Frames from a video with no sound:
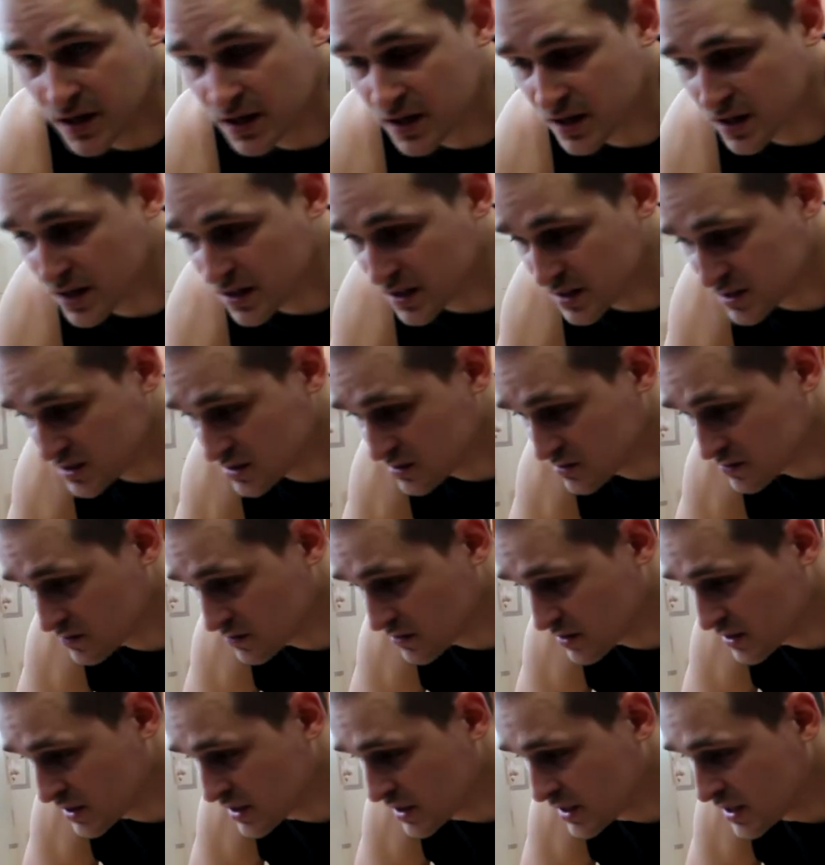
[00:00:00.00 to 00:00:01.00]

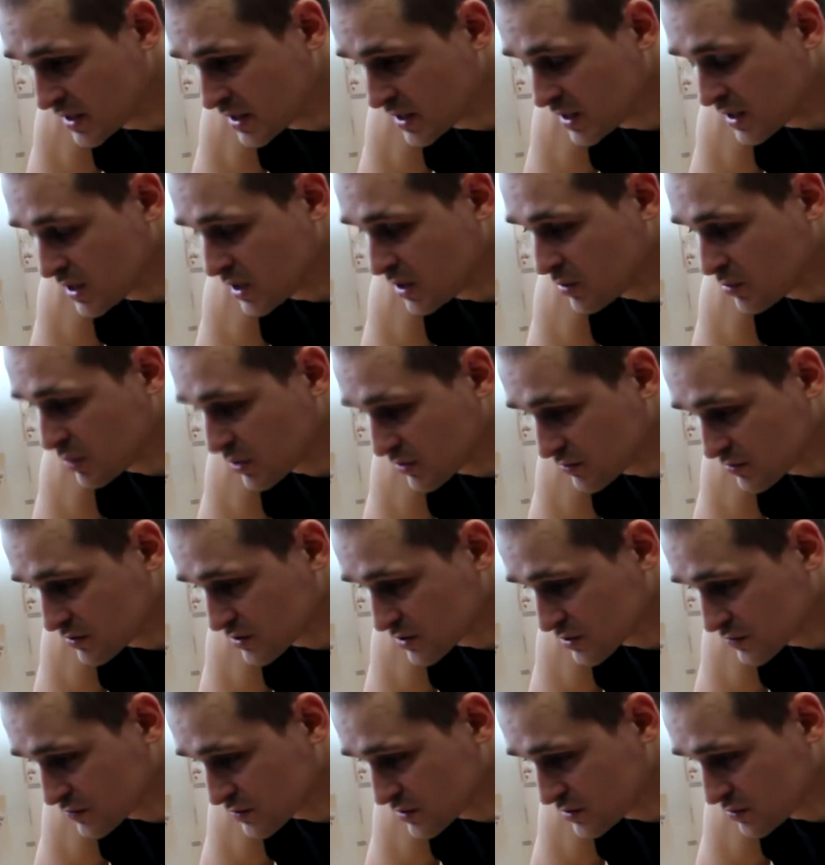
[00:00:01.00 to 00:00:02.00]
Качество
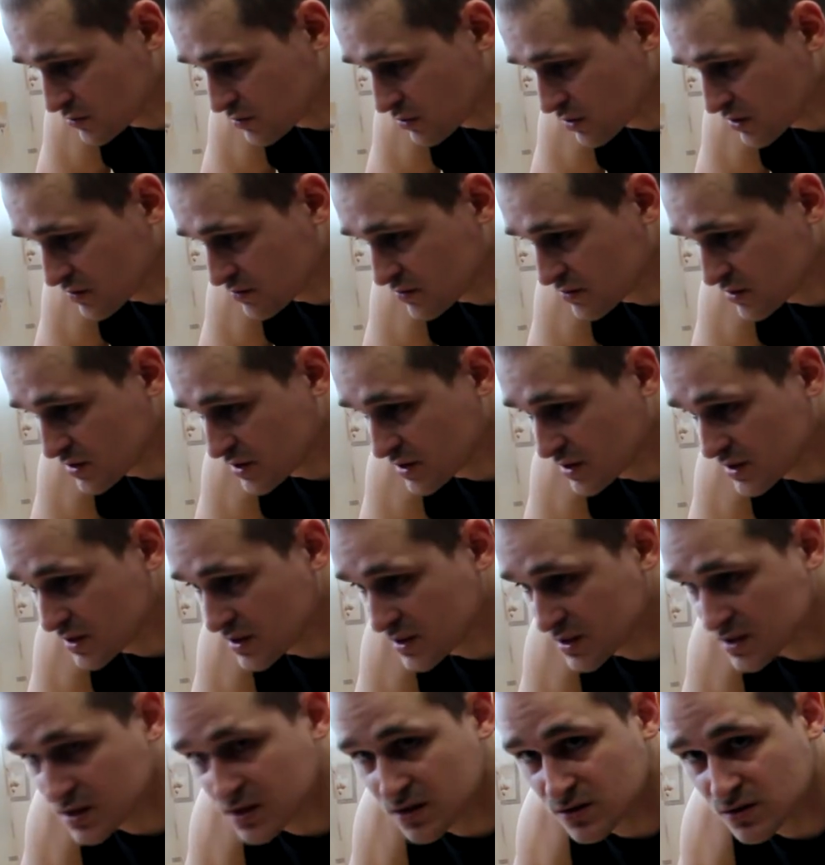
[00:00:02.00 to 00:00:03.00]
превыше всего. А вы,
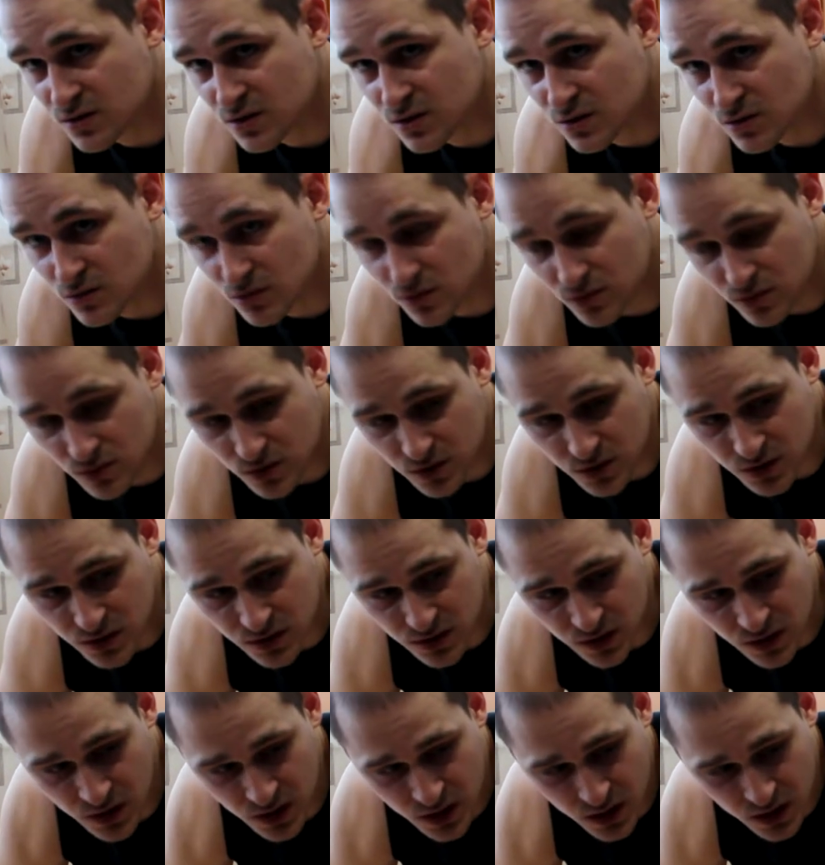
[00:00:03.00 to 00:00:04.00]
если
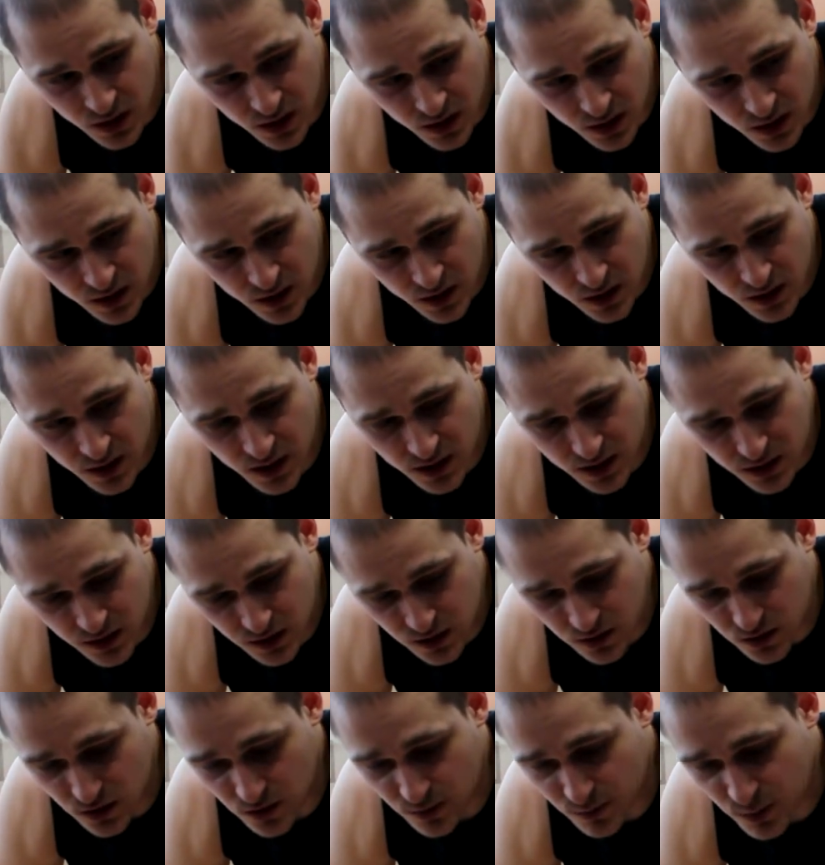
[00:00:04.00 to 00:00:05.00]
тренируете,
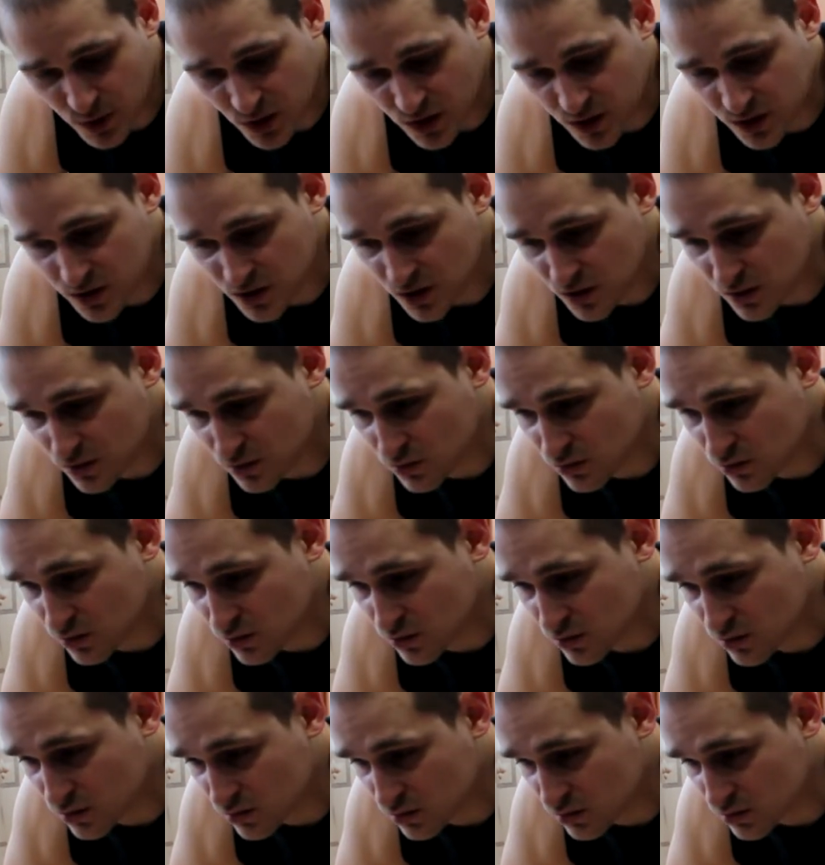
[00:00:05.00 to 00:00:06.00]
хотите прокачать
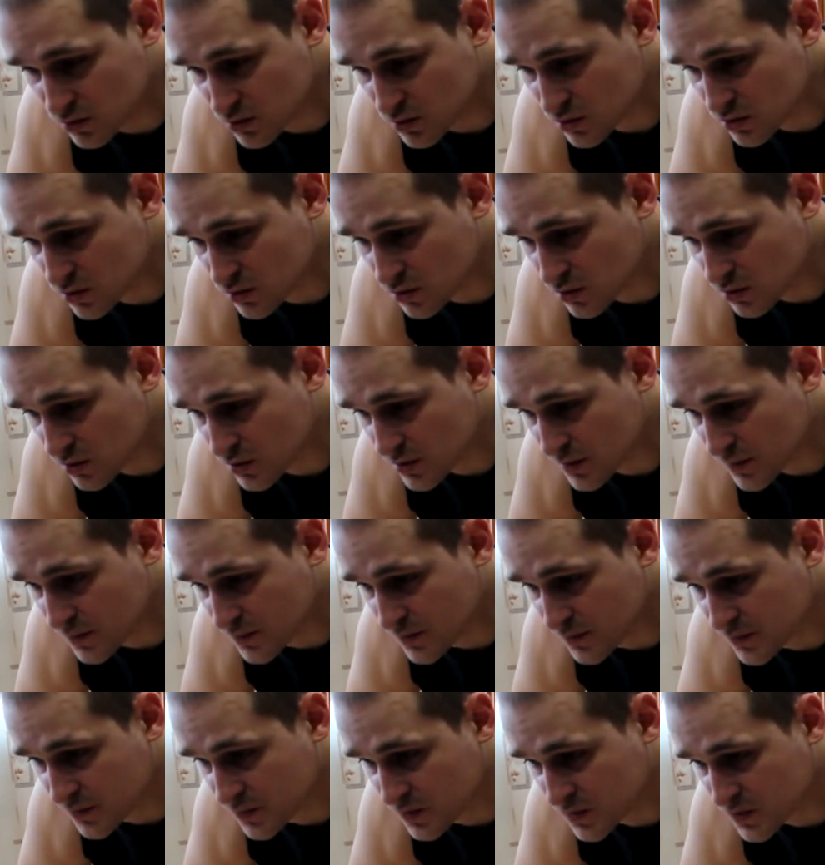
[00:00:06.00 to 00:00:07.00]
грудь, то
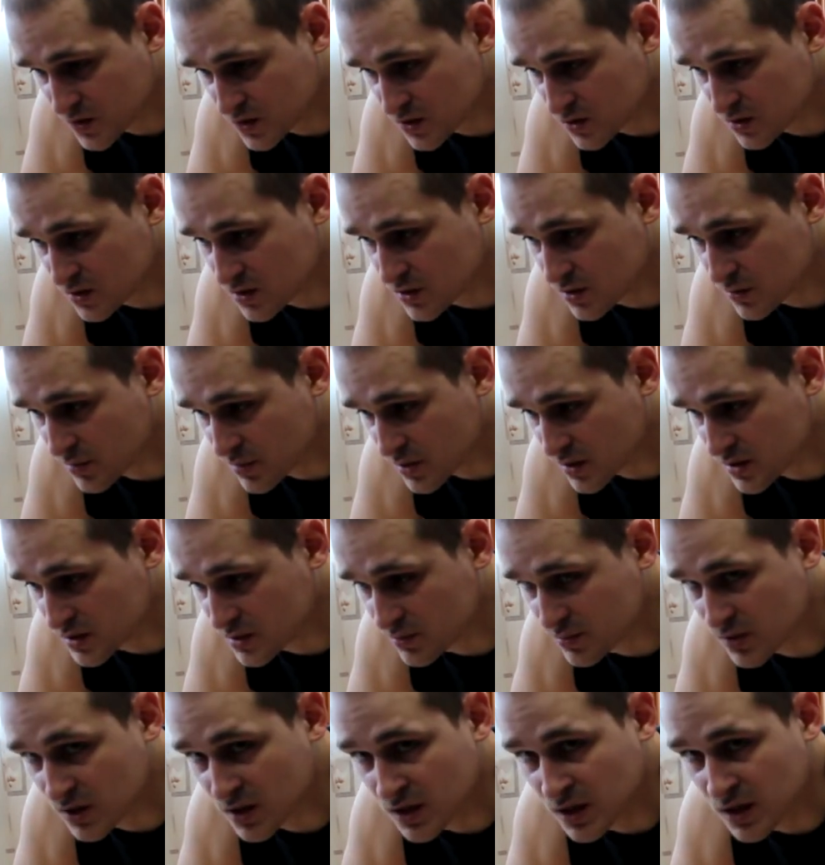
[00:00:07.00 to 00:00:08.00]
здесь
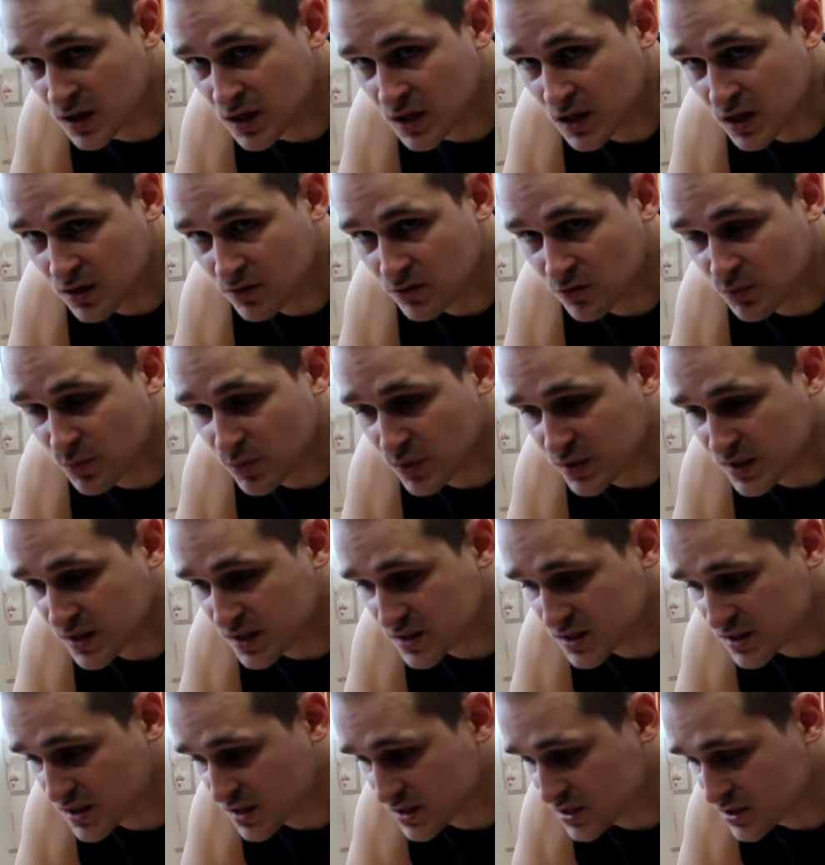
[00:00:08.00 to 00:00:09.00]
необходимо
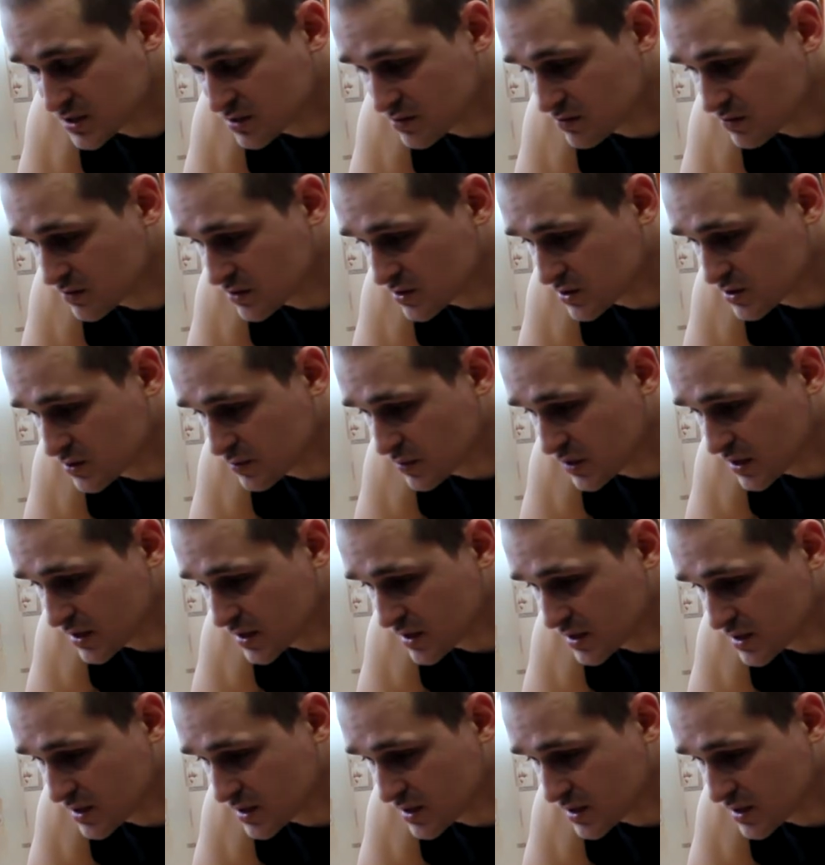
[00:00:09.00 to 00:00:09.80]
выполнять качественные отжимания.